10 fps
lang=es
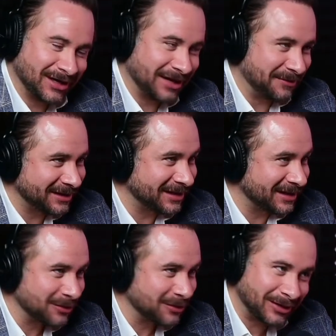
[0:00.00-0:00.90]
las vidas
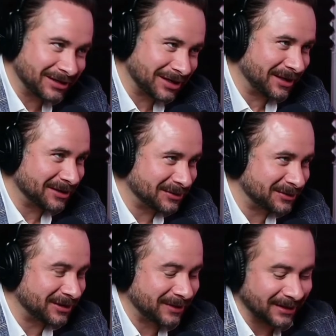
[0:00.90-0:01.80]
negras no son las que valen, son
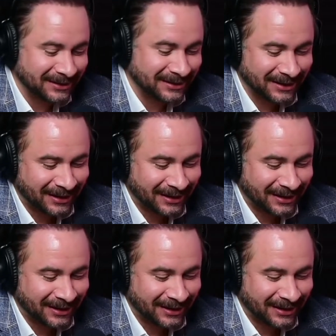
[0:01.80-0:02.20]
las blancas.